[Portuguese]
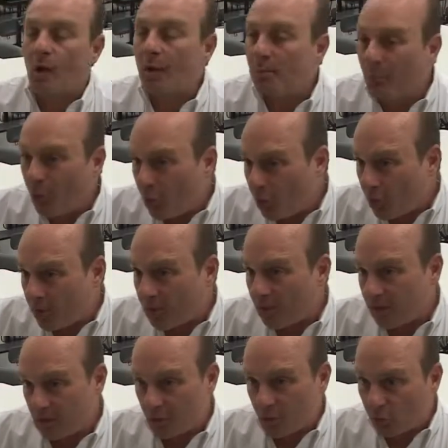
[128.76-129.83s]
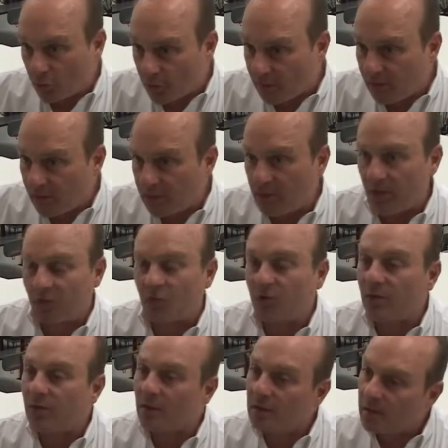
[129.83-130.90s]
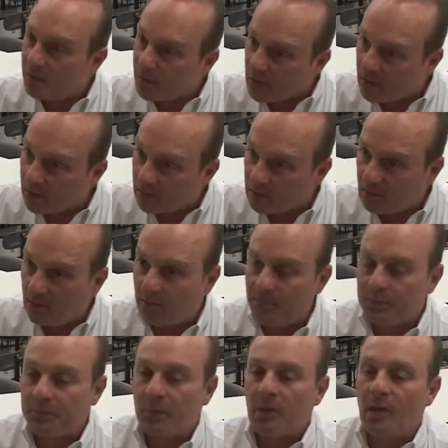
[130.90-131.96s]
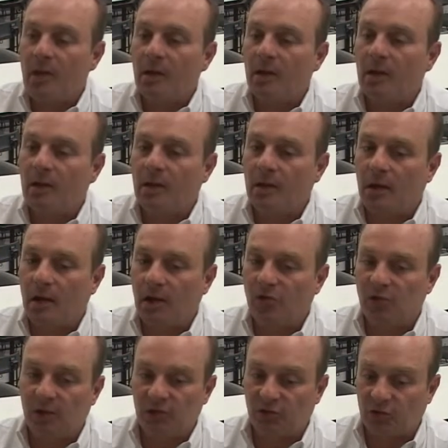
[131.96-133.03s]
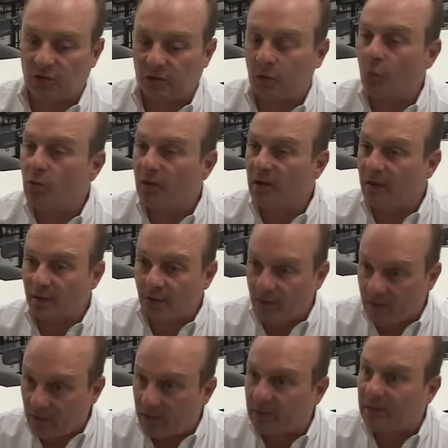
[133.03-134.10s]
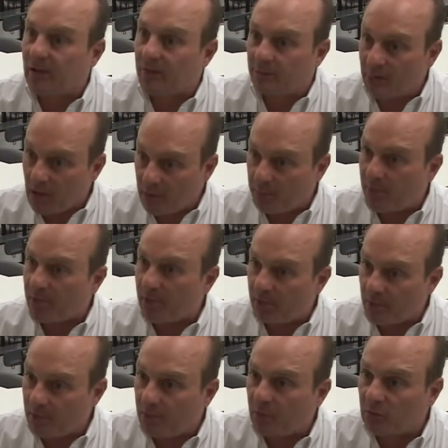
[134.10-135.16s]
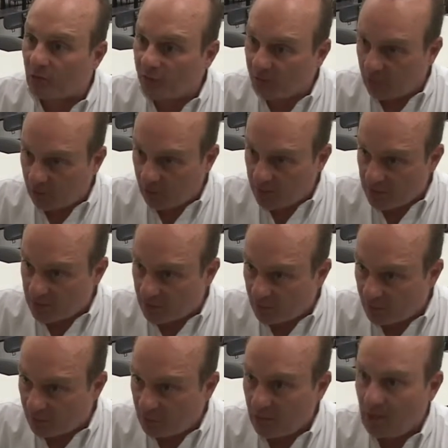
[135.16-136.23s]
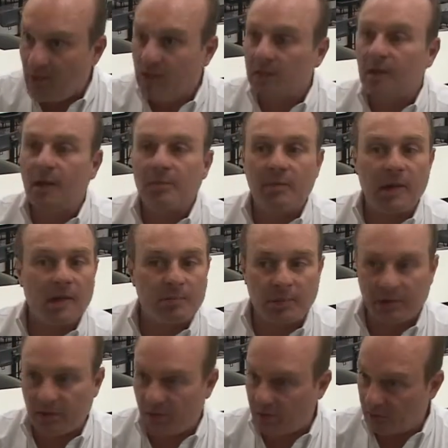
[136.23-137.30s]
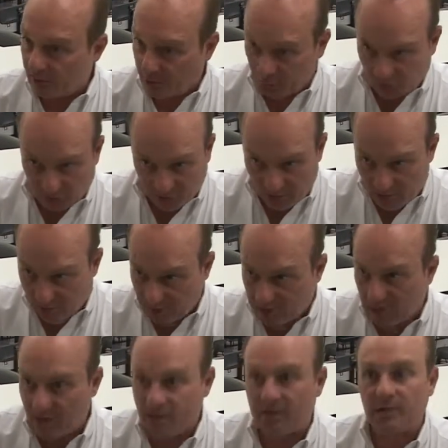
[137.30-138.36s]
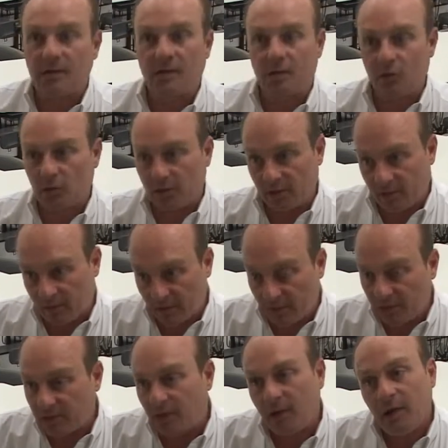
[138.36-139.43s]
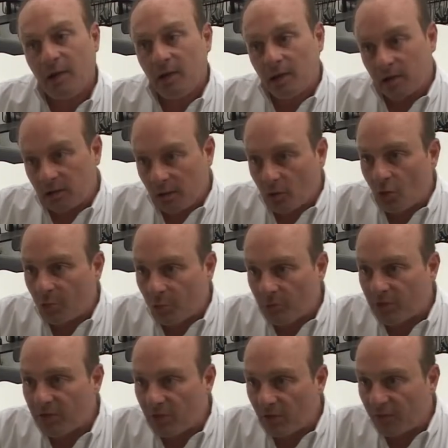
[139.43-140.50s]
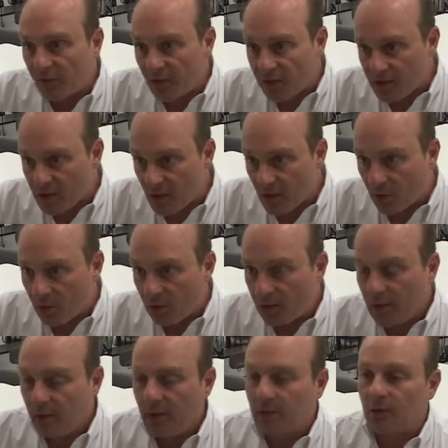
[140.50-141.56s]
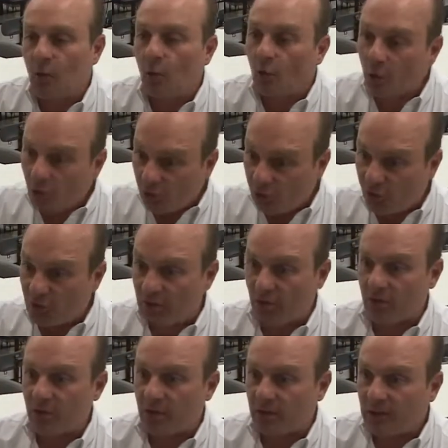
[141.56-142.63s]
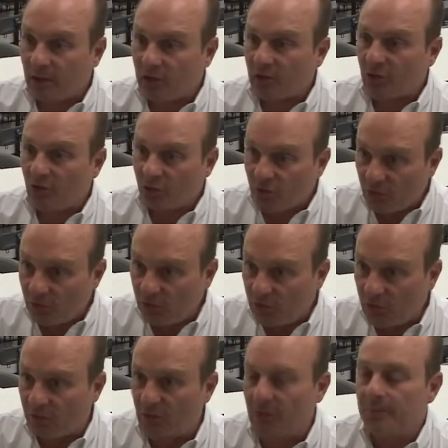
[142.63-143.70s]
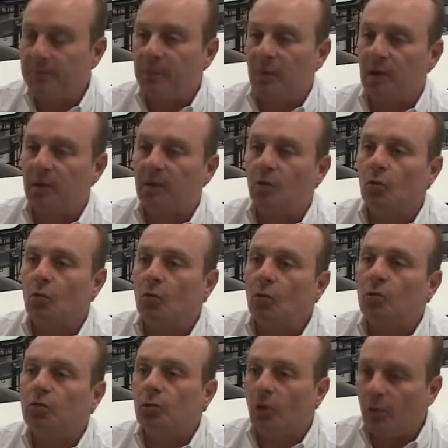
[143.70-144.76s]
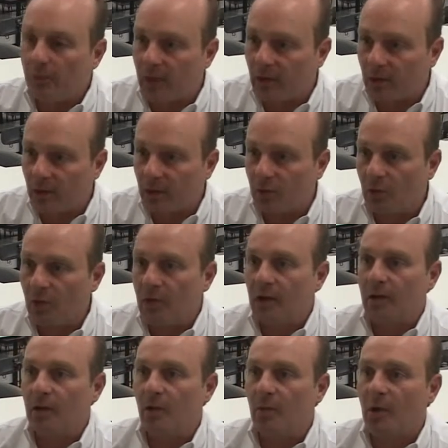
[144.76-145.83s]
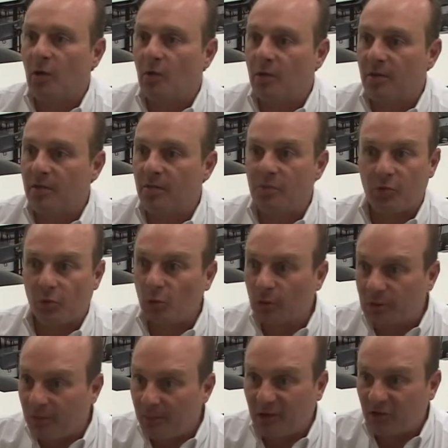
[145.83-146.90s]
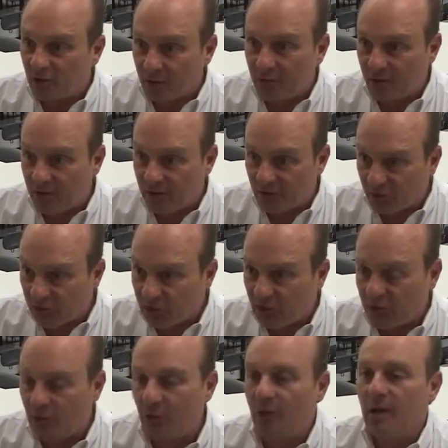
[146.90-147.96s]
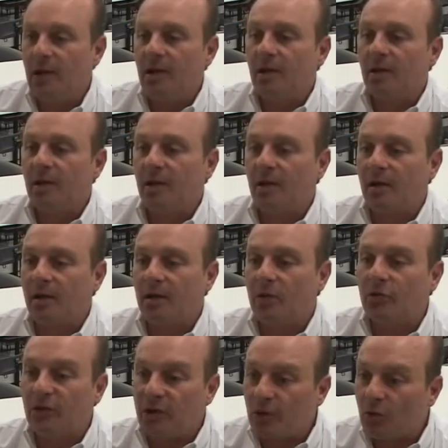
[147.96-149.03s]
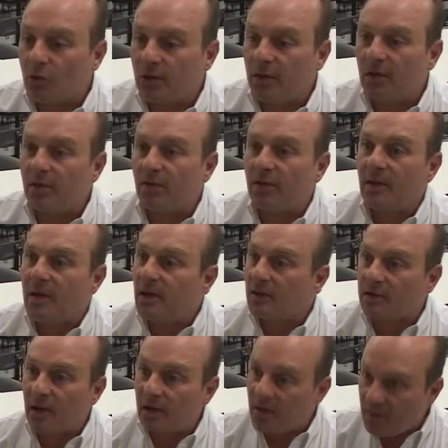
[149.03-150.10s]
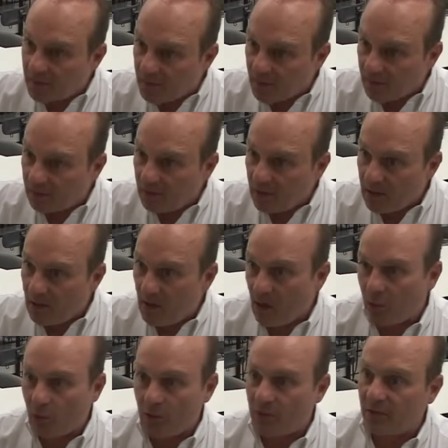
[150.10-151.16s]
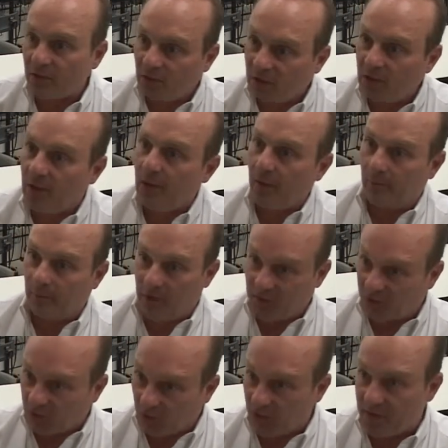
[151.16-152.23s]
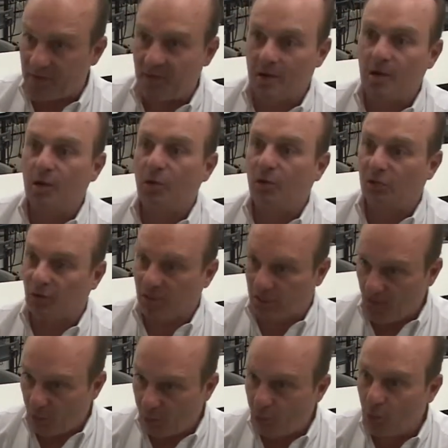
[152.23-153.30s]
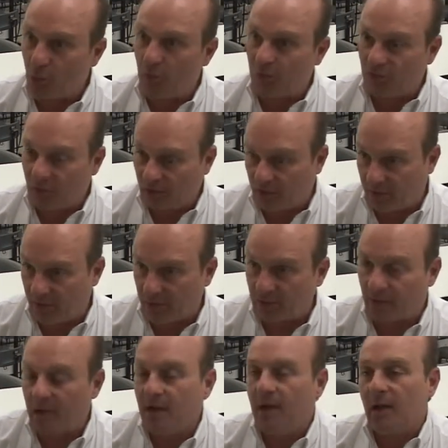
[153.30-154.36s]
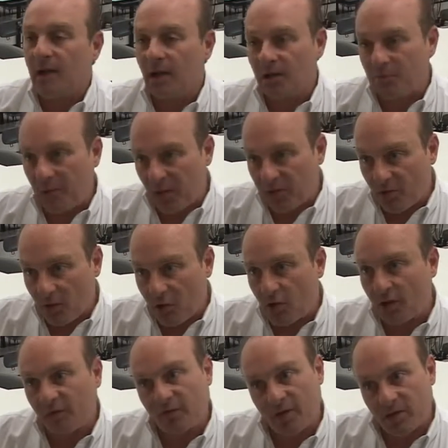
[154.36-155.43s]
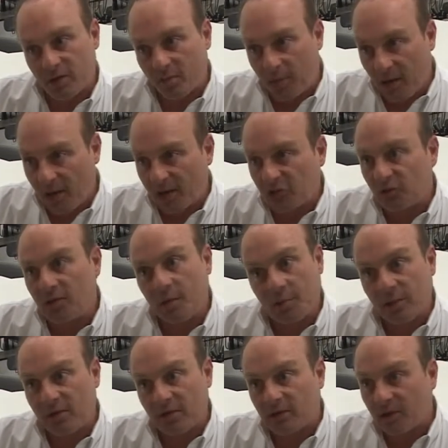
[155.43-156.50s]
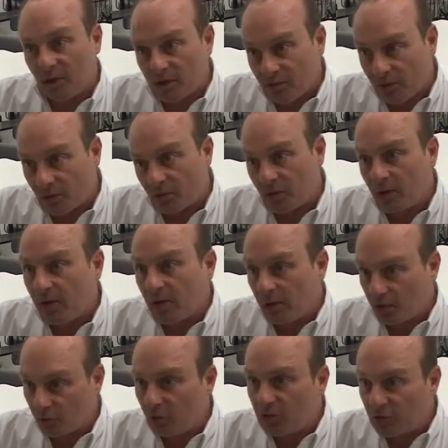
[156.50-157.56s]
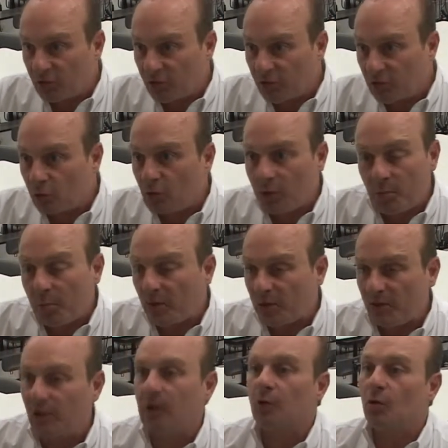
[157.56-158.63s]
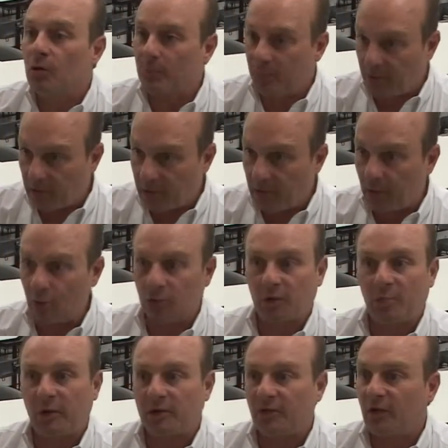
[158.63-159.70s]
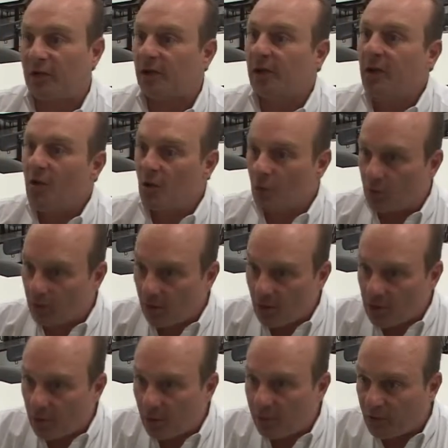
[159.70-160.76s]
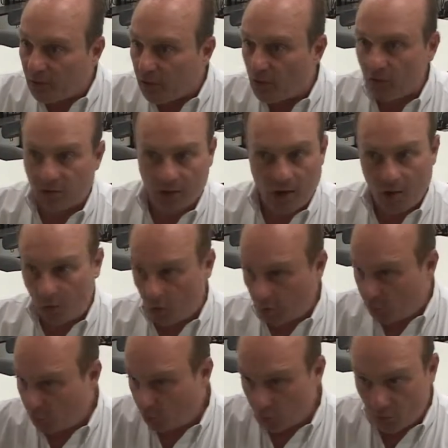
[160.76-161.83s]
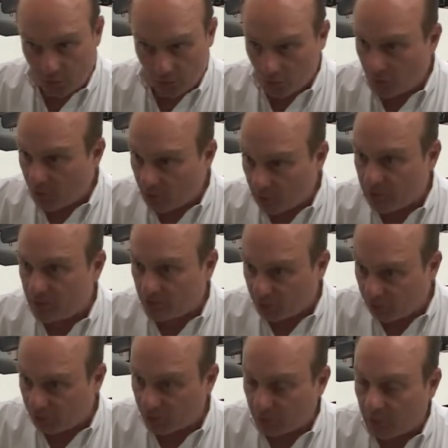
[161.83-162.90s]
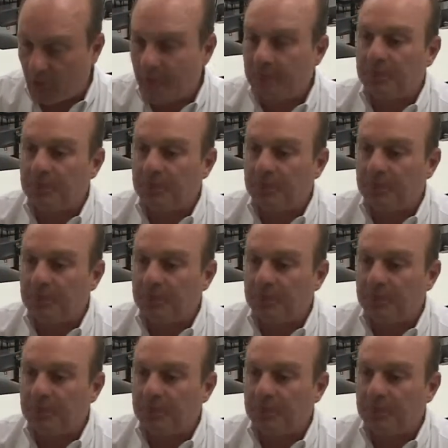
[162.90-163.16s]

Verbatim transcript: Com a boca e com os dentes a gente se alimenta, eh, a gente, os dentes também participam da fonação também participam de respiração e etc., e da composição facial. Então, hoje, na sociedade que a gente vive, em que o culto ao belo é uma coisa absolutamente imprescindível, eh, eu diria que os dentes transcendem a coisa de mastigação, de saúde, etc. Eles passam agora a fazer parte da apresentação do indivíduo, que pode valer um emprego, que pode valer um relacionamento social, amoroso, alguma coisa do tipo.